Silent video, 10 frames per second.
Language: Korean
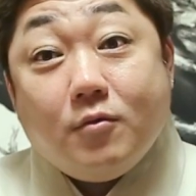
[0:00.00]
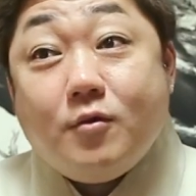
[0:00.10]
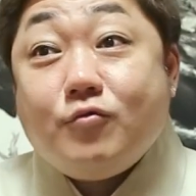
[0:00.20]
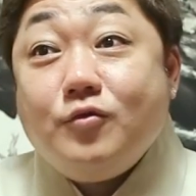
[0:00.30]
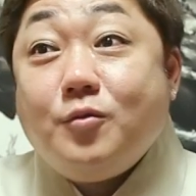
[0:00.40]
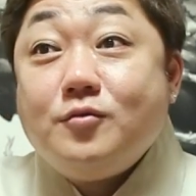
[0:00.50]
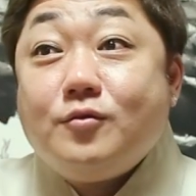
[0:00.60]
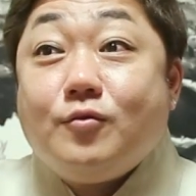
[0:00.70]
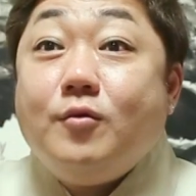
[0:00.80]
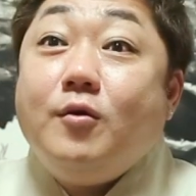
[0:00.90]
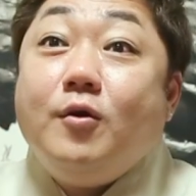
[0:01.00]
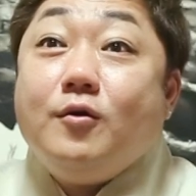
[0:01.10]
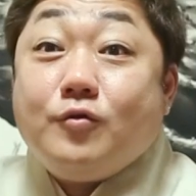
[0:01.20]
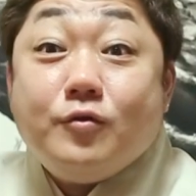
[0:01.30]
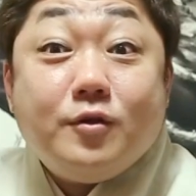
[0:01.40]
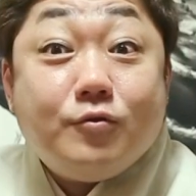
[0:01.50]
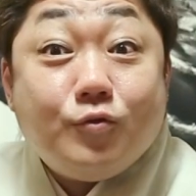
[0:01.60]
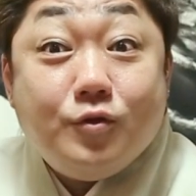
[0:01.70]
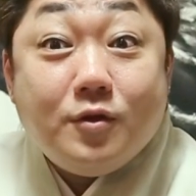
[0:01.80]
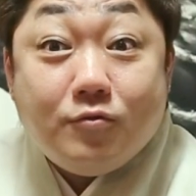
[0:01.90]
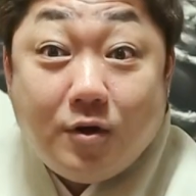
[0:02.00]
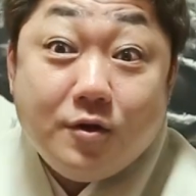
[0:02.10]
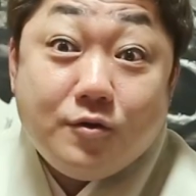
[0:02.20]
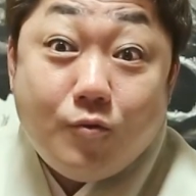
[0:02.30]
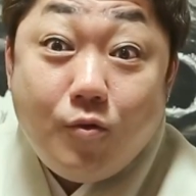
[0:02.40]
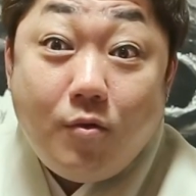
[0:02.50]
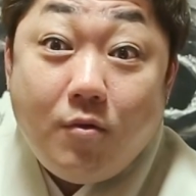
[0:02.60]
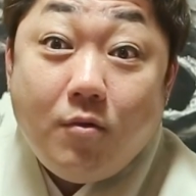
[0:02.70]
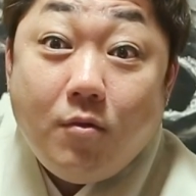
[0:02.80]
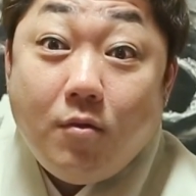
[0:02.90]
그래고 이번에 또 전세로 또 이사도 가시고.